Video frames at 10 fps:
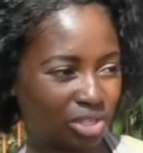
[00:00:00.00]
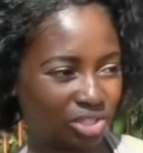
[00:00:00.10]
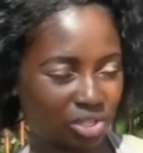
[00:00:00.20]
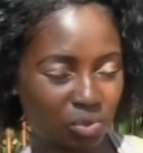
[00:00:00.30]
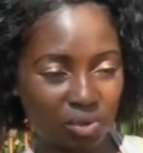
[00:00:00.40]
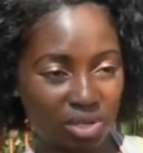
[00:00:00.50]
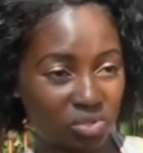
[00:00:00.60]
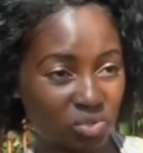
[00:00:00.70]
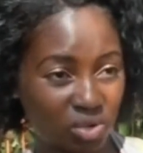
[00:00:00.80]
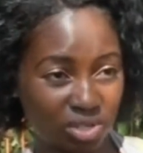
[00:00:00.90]
nas
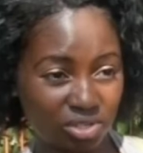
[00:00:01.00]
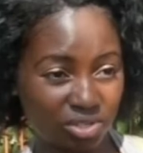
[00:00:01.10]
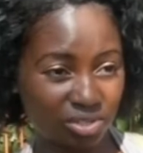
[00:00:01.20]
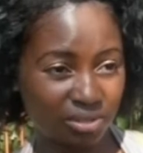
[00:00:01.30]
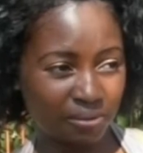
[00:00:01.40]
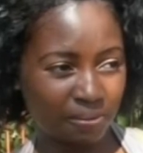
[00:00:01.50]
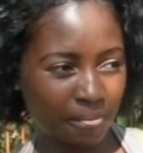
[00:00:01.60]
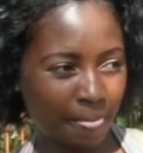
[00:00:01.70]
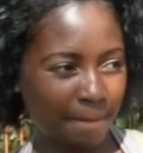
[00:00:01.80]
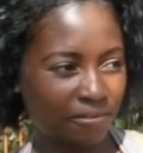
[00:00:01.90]
articulações,
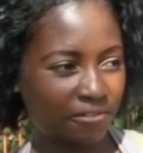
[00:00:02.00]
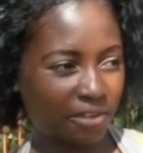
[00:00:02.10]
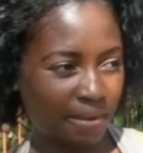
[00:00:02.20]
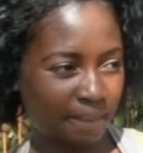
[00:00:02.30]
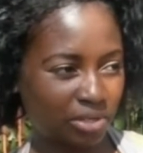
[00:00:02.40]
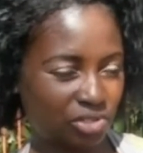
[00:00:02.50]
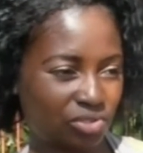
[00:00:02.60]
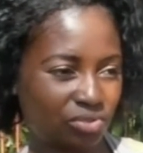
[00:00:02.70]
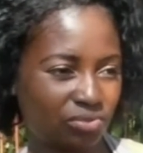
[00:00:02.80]
febres.